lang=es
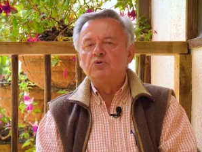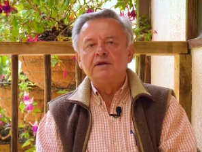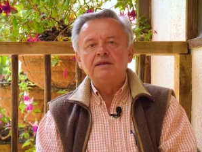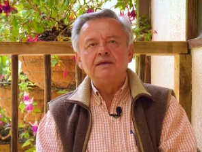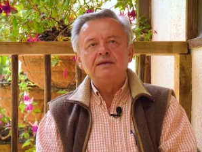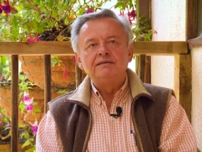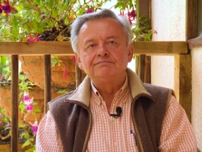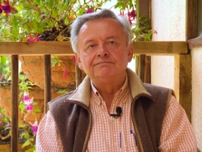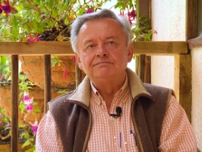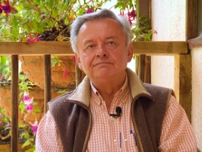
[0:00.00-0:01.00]
muere
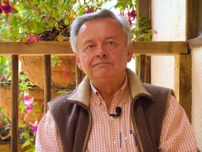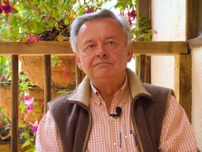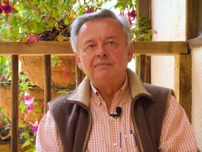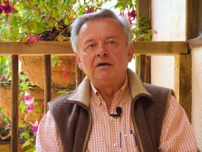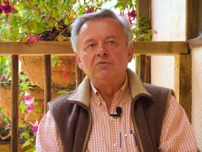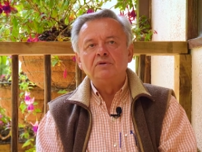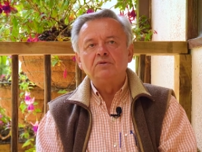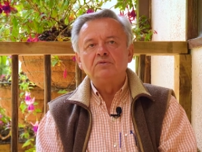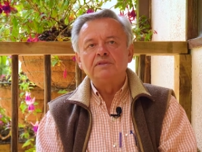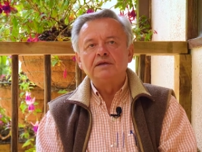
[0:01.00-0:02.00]
mm, aún en
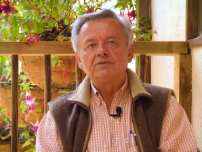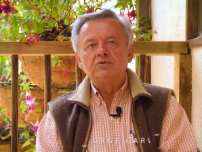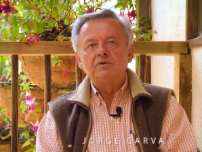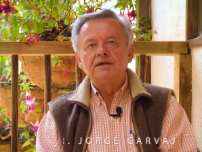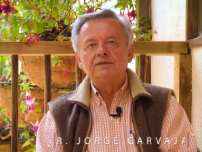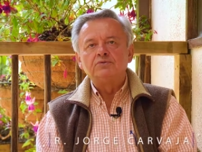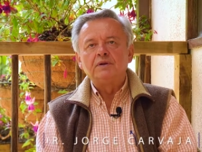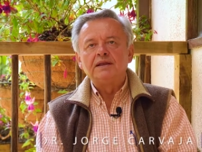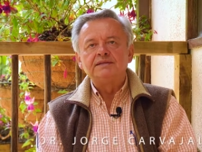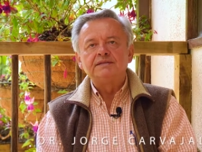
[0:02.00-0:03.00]
contacto con la
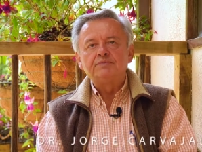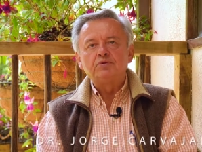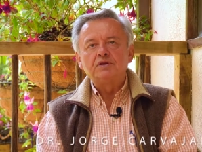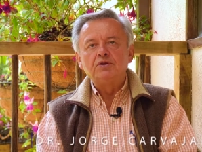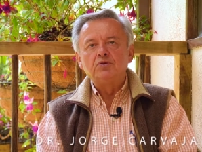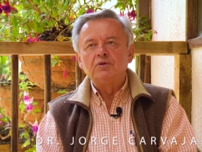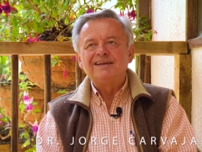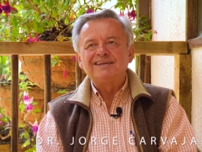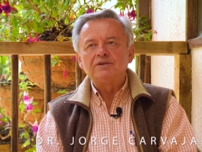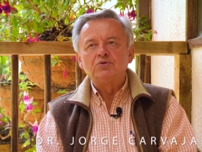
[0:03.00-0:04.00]
naturaleza porque no
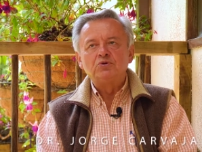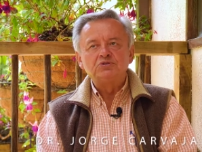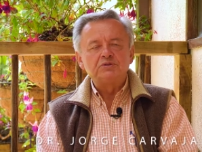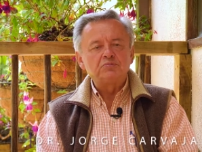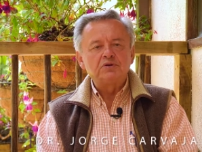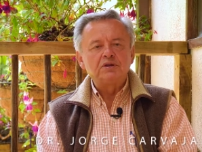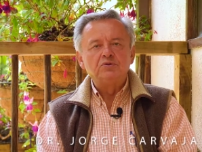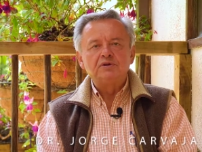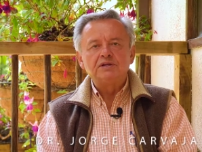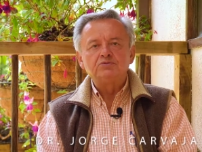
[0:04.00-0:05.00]
la reconoce, porque
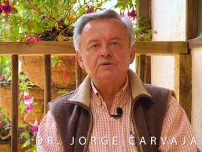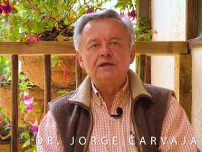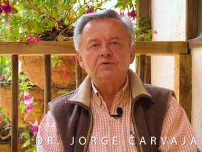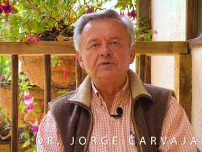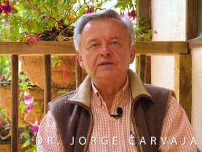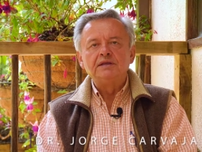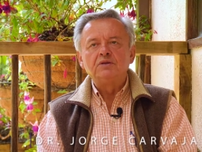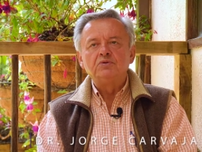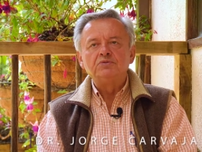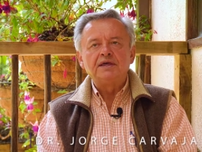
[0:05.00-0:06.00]
no resuena con ella.
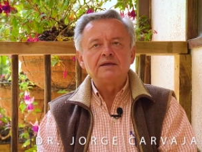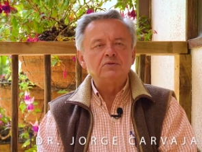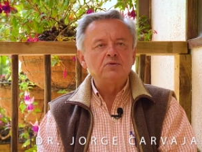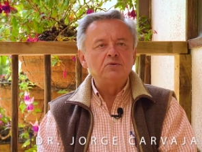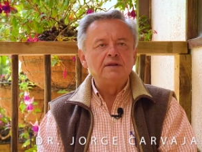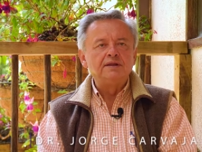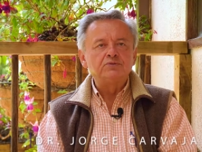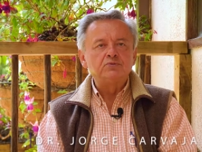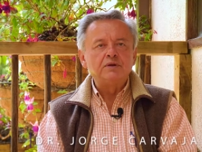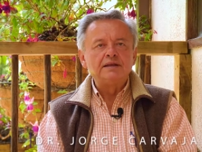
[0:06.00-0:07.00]
El contacto con la
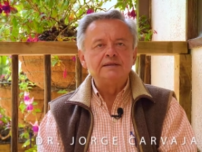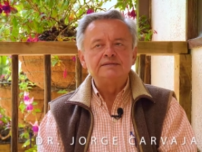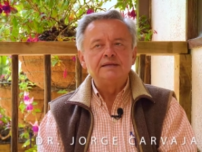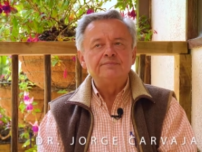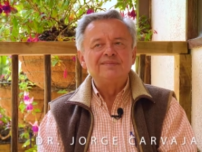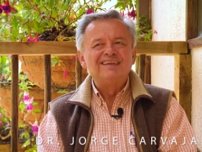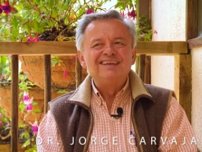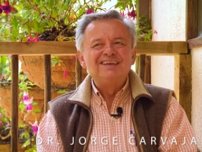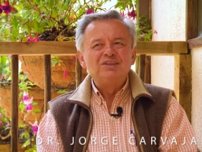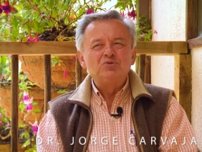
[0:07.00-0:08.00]
naturaleza
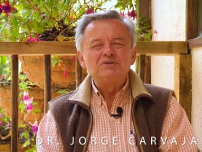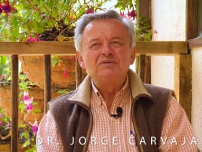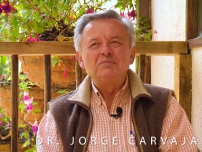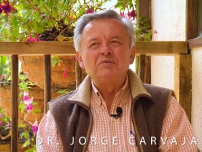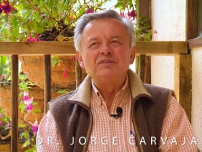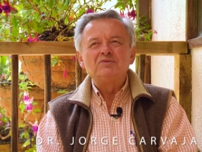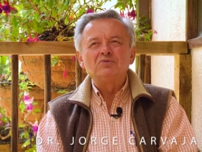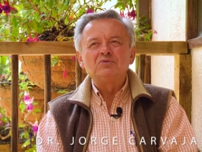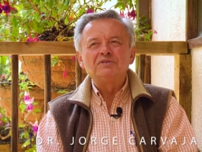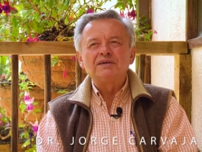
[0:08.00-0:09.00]
no es simplemente un
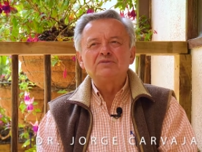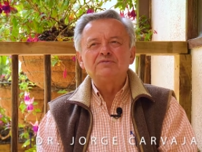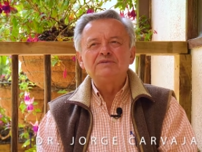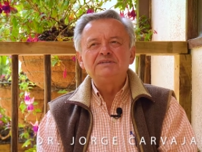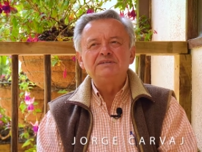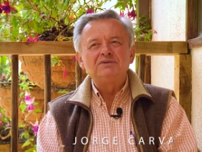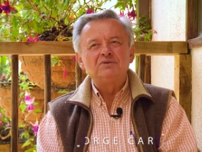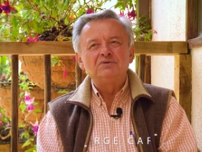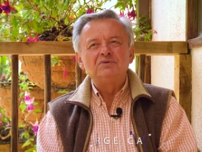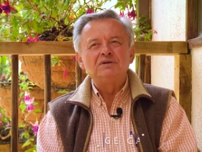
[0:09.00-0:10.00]
contacto
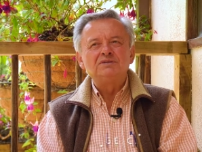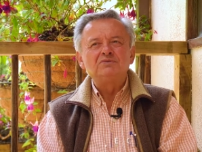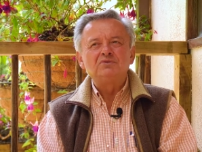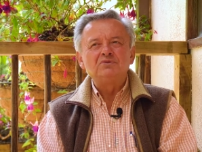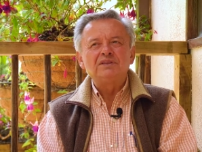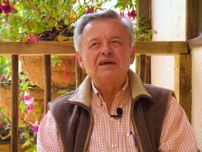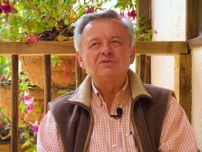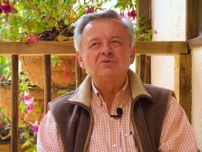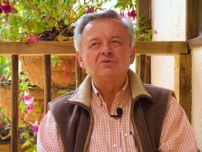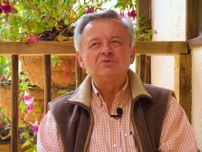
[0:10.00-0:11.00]
físico, ¿no? es un
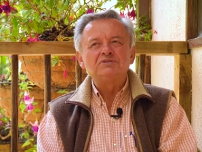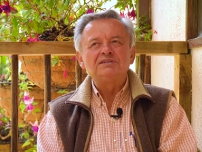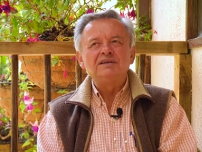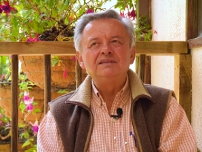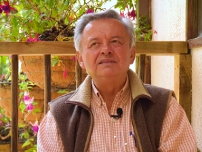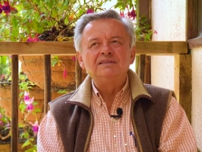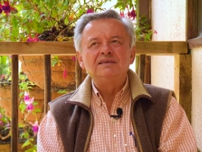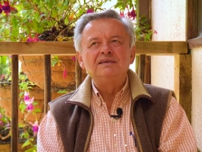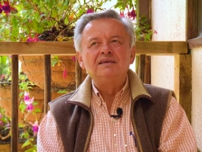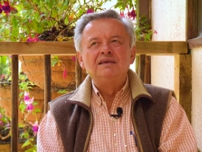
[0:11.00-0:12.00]
contacto consciente.